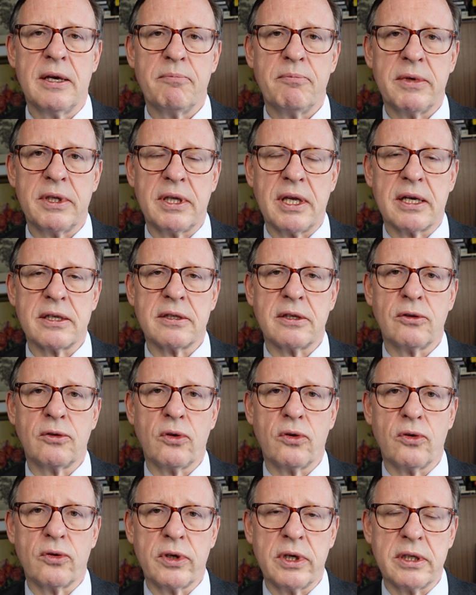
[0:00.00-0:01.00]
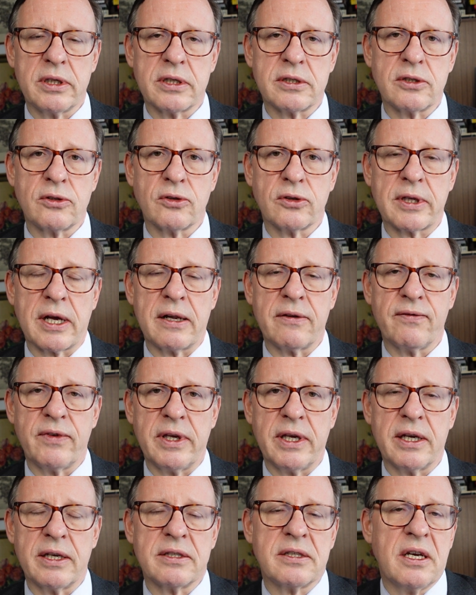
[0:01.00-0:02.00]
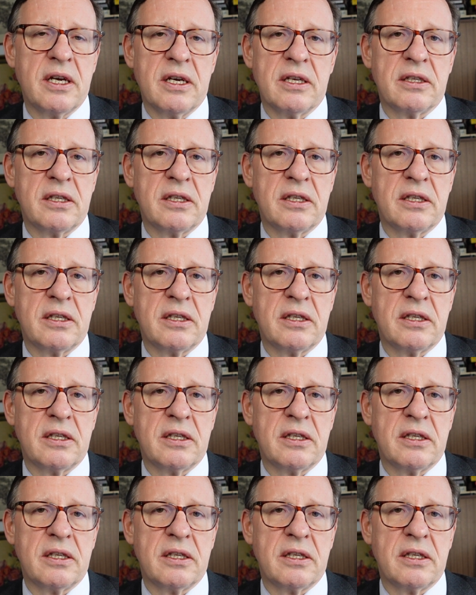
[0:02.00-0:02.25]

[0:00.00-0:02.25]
mit der Ideologie des Synodalweges,